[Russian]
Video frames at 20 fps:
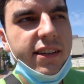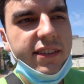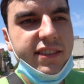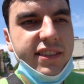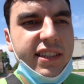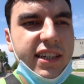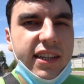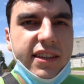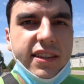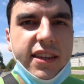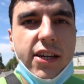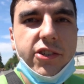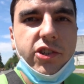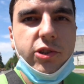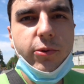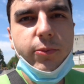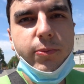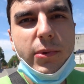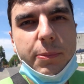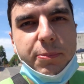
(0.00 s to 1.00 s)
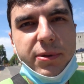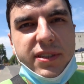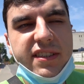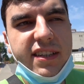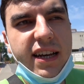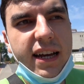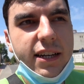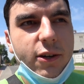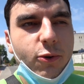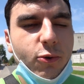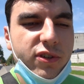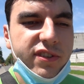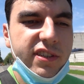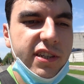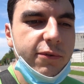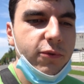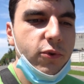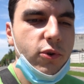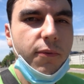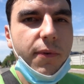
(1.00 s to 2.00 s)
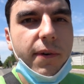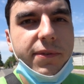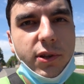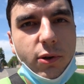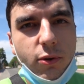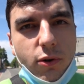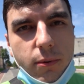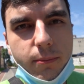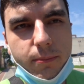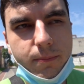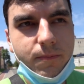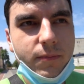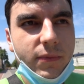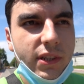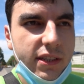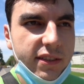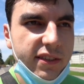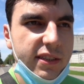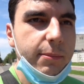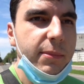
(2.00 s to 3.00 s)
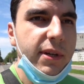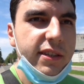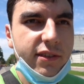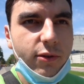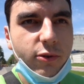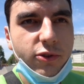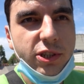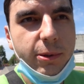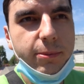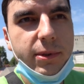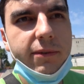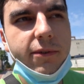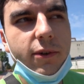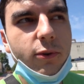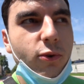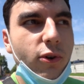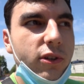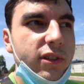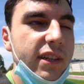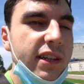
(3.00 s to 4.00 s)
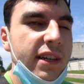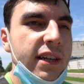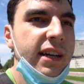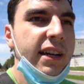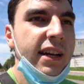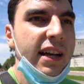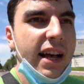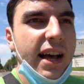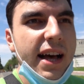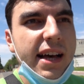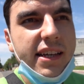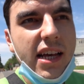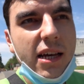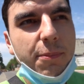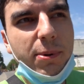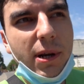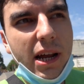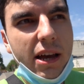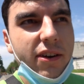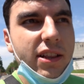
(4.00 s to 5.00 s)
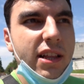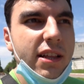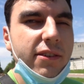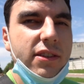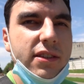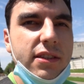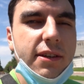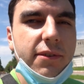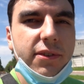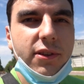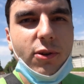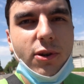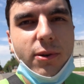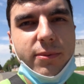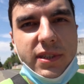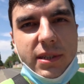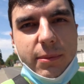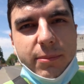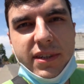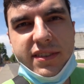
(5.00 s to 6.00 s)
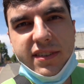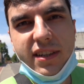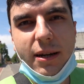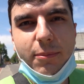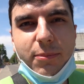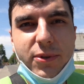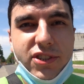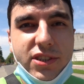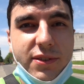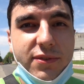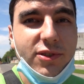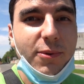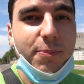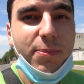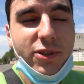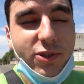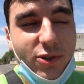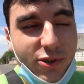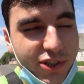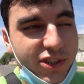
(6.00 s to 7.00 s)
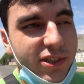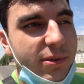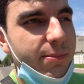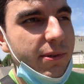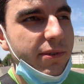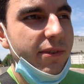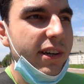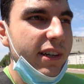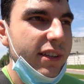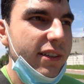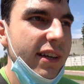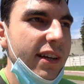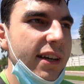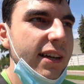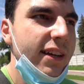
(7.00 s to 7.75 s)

сделать так, чтобы мы писали курсовую во втором семестре учебного года. А как правило, на втором семестре обычно все пожестче бывает.